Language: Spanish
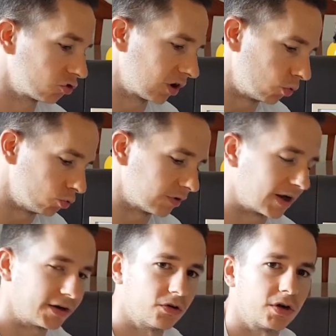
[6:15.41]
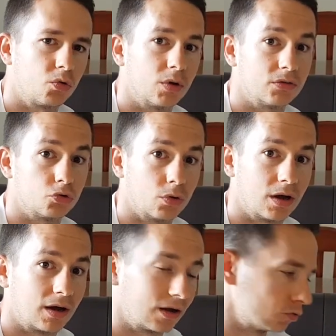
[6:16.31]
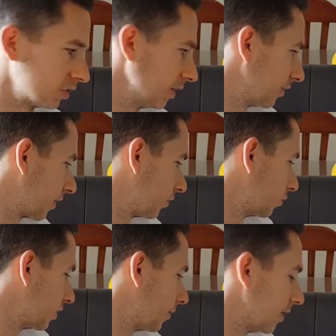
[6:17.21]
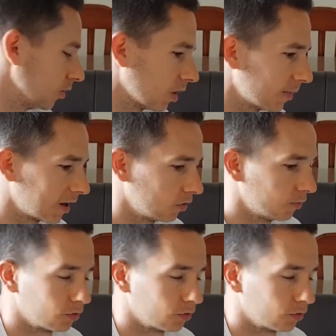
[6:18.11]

secundarios en cuanto a la utilización del melón amargo,